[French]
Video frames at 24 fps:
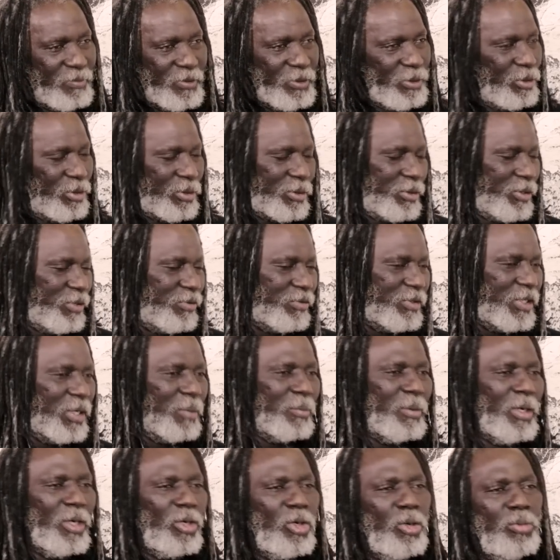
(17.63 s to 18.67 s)
Et donc
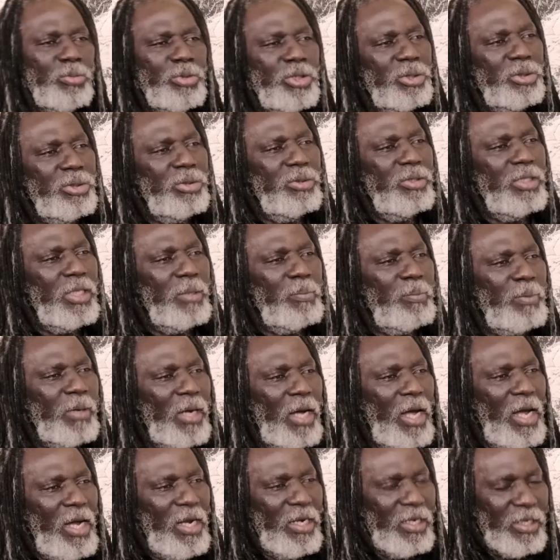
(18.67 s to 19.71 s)
évidemment, comme je n'étudiais
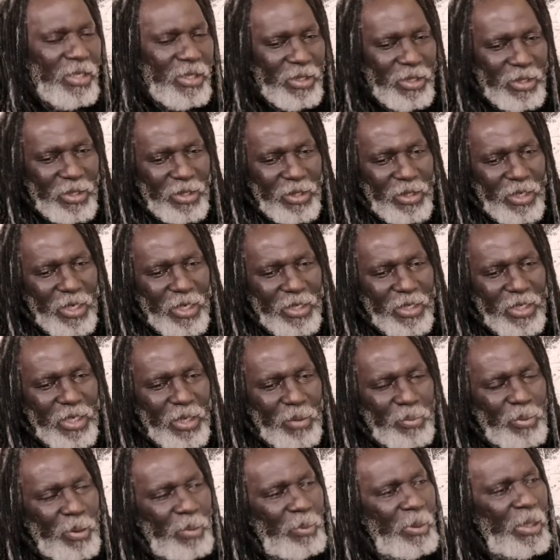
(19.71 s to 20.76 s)
pas, l'année
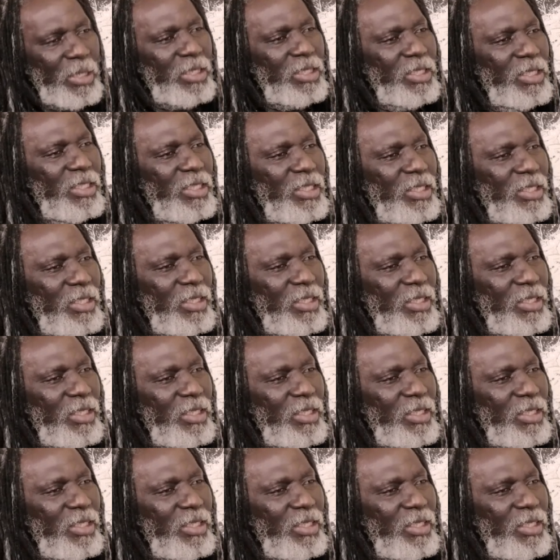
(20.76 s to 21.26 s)
n'a pas marché.